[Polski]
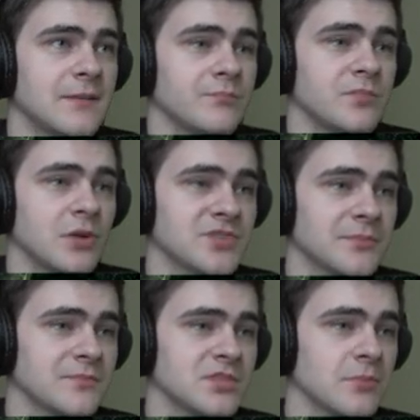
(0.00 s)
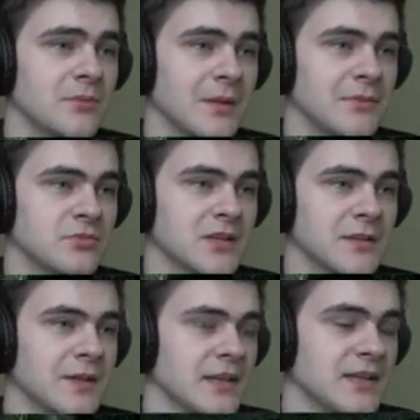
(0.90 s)
Mm, dobrze, co my mamy
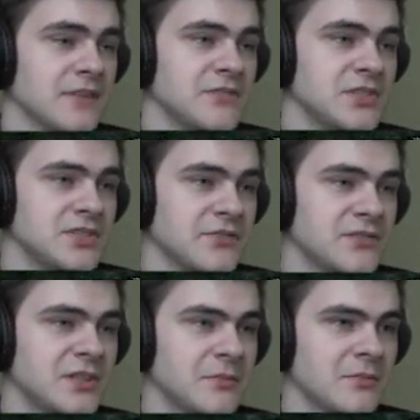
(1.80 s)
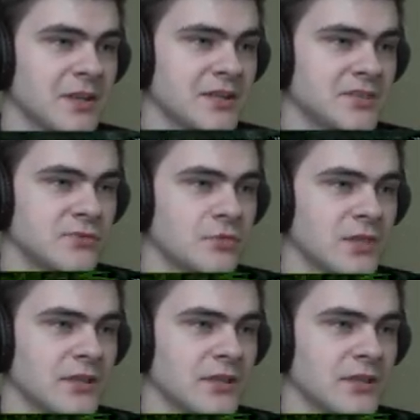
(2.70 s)
tutaj? Jak widzicie w tym miejscu